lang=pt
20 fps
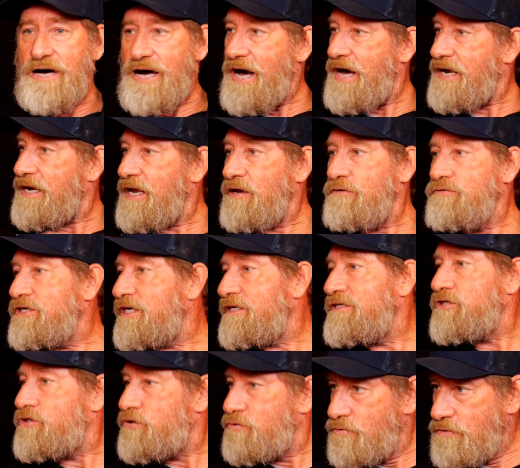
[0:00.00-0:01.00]
mar. Era um dia
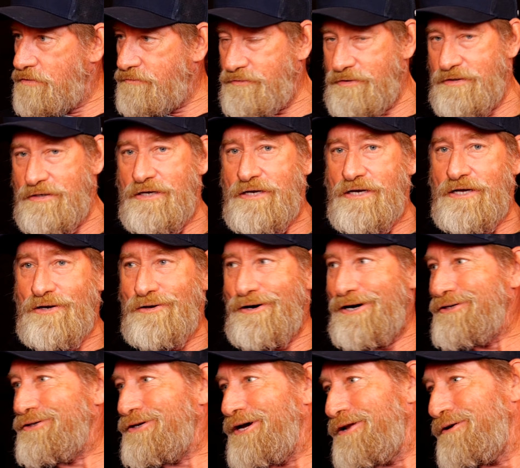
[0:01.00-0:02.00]
de surf,
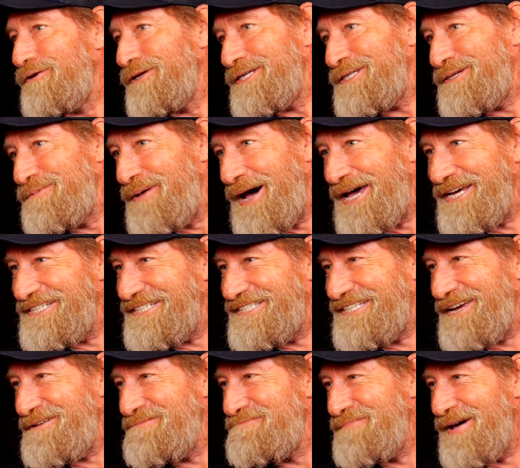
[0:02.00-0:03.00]
lógico, eram ondas de mais de
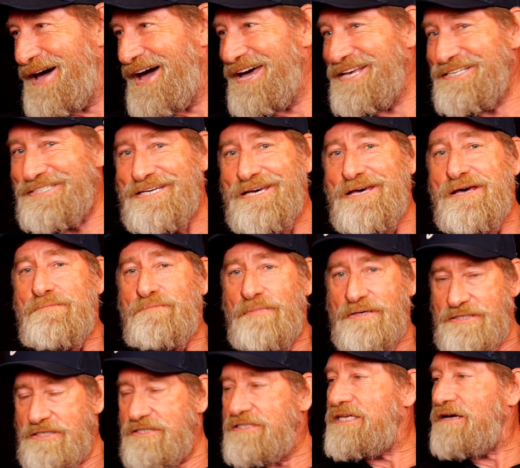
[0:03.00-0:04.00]
100 pés,
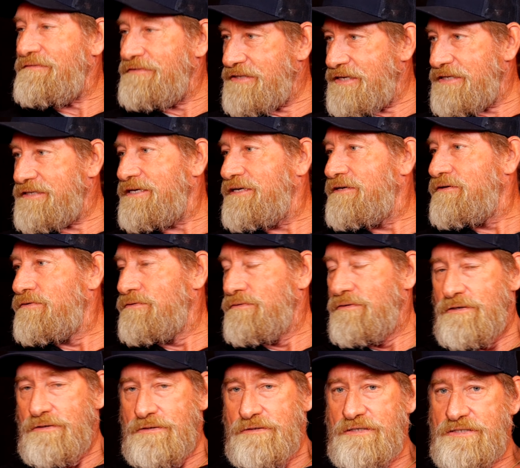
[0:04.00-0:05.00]
mas a gente estava tratando
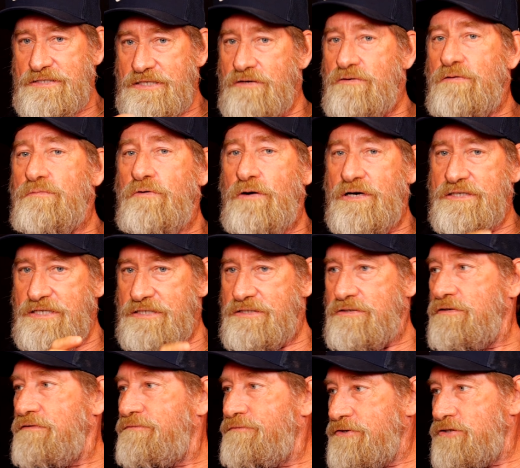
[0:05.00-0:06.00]
de ser como uma
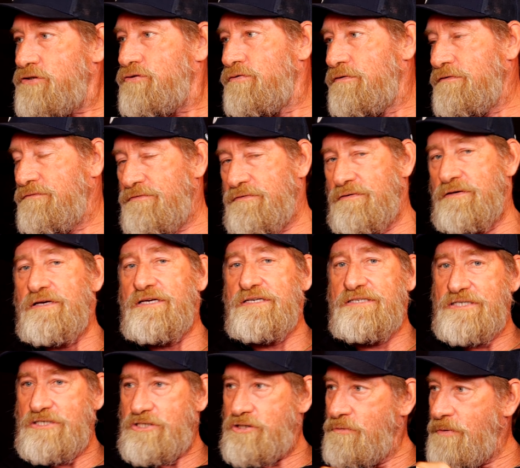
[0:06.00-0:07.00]
sessão de free surf.
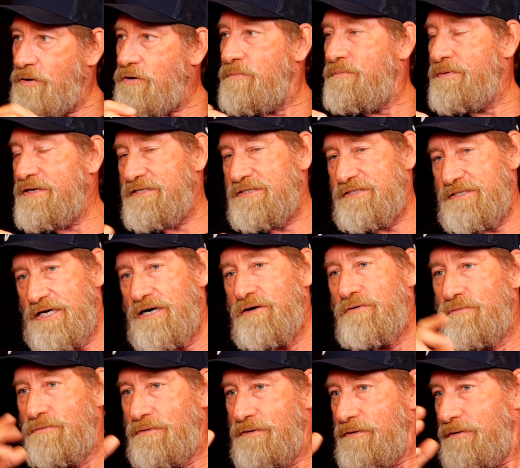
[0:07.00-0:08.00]
Existia uma
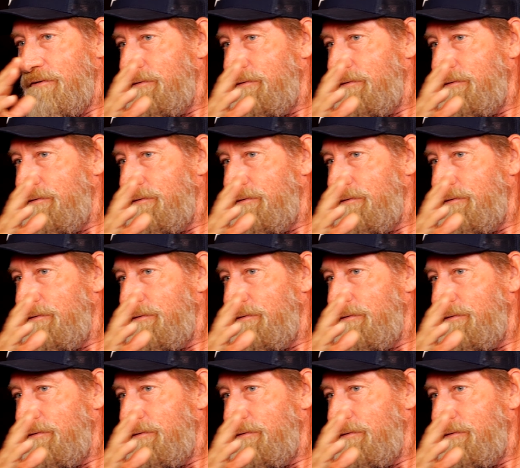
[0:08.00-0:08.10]
competição